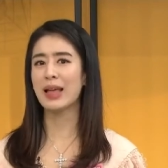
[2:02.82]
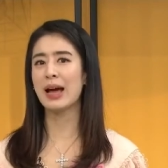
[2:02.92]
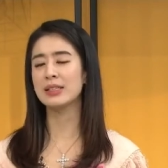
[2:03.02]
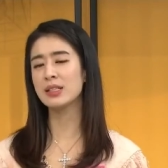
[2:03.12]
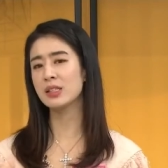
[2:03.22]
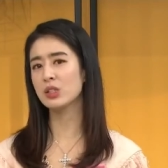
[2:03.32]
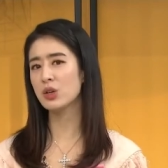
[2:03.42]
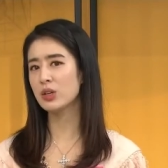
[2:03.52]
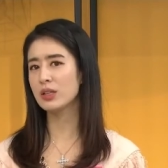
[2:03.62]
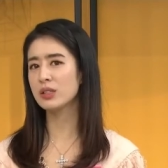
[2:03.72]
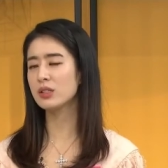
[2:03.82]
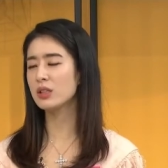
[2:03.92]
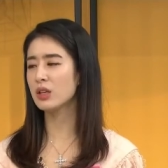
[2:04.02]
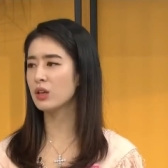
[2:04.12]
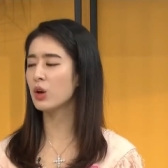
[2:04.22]
낮에 측정을 했을
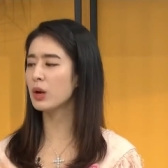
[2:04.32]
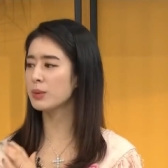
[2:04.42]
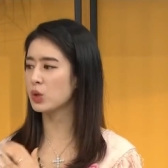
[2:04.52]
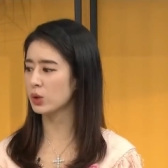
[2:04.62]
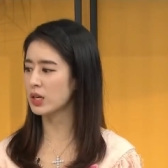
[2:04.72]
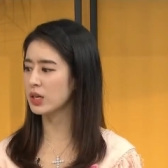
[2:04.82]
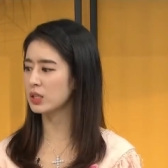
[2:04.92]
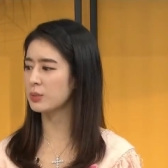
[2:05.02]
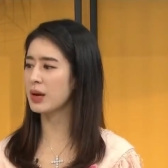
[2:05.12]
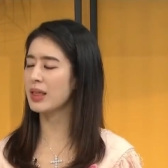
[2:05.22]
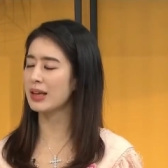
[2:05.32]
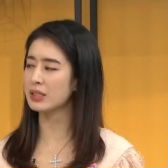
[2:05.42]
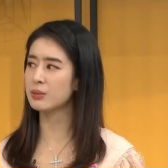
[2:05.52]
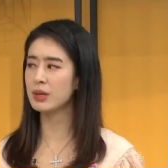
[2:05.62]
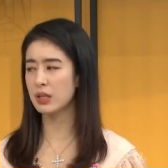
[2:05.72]
때는 혈압이 정상이지만
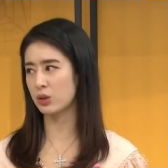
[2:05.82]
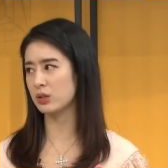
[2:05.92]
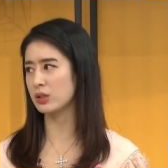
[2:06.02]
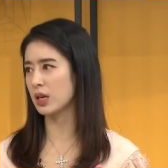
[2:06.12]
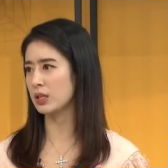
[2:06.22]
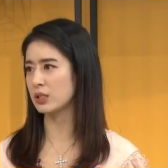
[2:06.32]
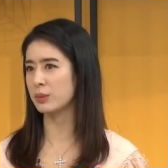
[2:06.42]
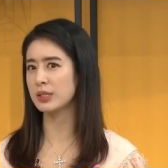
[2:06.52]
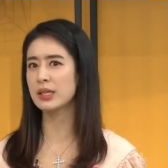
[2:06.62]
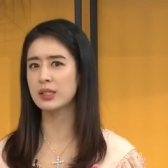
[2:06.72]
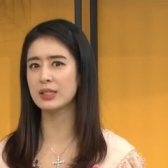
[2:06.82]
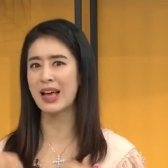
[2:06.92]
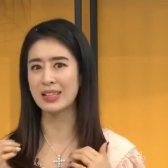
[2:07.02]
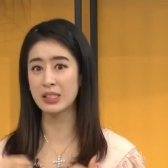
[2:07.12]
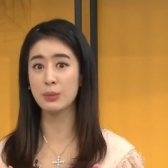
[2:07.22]
아침마다 이런 증상이 있으면 사실은
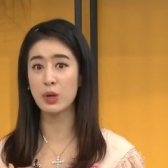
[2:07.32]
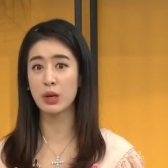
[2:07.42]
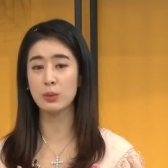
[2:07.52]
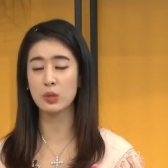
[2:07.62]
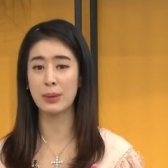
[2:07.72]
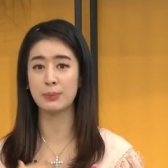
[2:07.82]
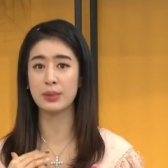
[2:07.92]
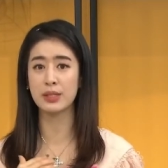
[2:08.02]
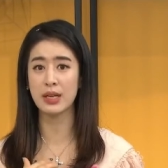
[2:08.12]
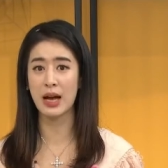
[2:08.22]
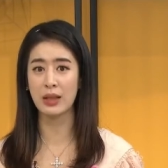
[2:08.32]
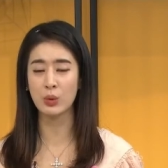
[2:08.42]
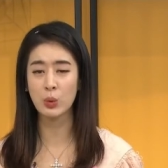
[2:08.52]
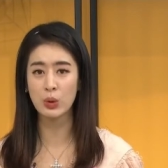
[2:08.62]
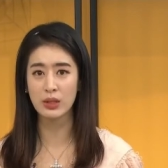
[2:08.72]
아침 혈압이 잡히지가
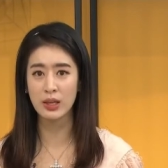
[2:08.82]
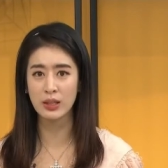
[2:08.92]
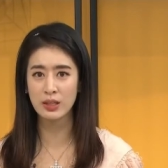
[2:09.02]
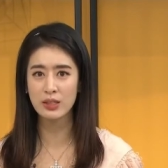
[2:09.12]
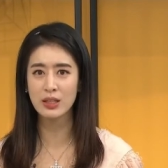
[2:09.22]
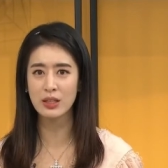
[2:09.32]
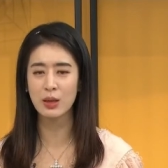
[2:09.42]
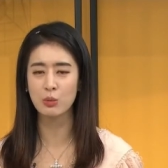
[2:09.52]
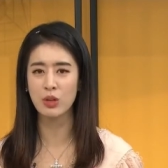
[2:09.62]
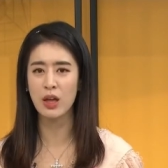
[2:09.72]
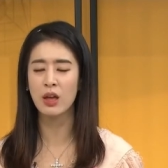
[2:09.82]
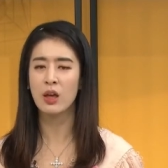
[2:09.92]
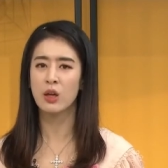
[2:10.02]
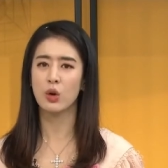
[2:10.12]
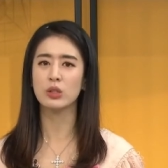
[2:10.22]
않고 있다는 음. 뜻이기 때문에
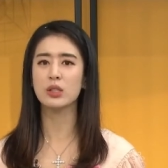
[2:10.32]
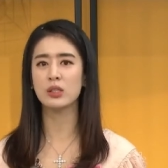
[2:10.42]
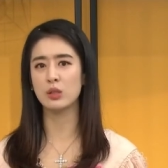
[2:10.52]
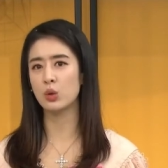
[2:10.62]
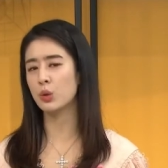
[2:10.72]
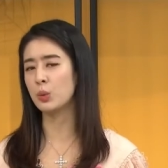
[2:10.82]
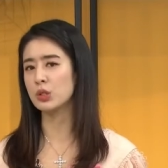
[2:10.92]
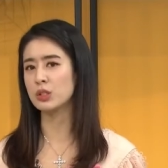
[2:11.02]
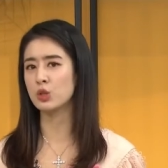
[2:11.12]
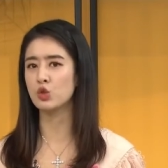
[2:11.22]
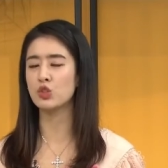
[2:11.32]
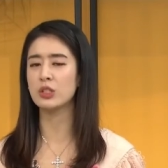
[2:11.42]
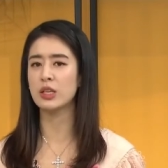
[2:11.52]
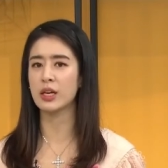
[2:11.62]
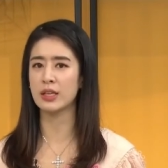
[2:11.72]
음. 역시나 진료를 보실 때
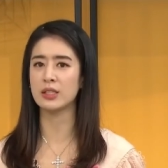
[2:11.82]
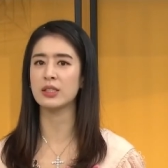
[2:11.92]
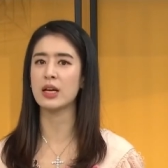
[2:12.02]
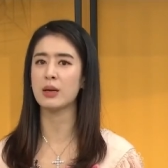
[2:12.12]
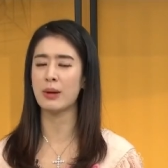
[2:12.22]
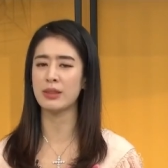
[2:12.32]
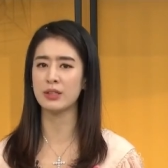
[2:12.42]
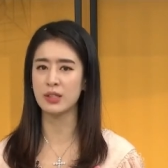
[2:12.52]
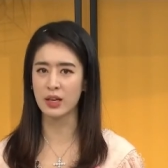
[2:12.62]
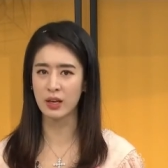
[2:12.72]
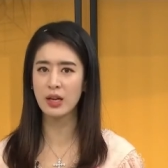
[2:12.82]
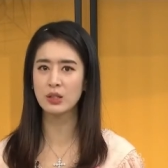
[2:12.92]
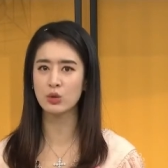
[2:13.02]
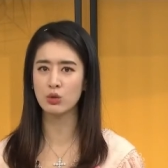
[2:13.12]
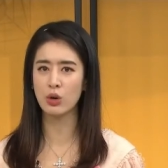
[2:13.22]
주치의에게 이 증상을 반드시 얘기를
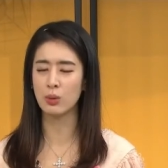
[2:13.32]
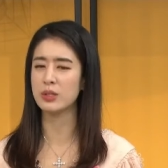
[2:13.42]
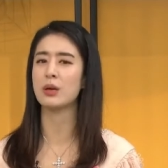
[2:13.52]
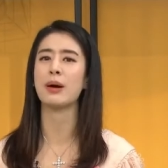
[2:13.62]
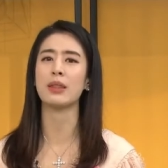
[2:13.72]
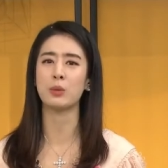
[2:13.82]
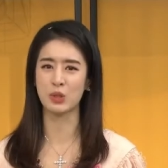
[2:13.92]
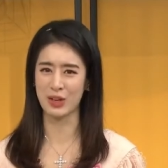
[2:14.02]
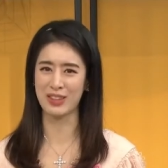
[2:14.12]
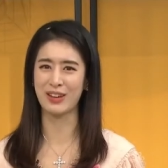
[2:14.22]
하시고 검사를 받아보셔야 돼요.